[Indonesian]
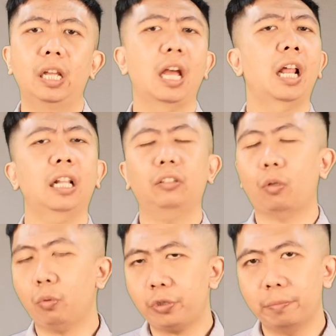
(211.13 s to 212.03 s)
Allah
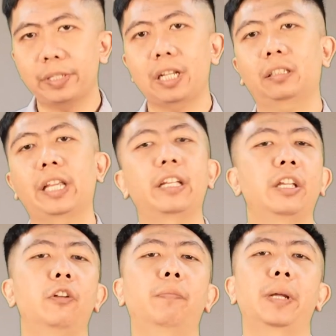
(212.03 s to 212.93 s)
terus menyertai
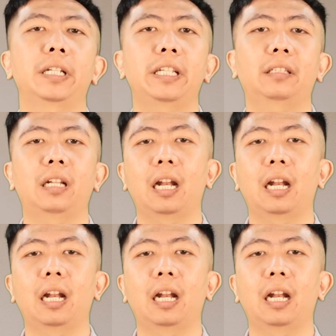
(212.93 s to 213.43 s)
kehidupan kita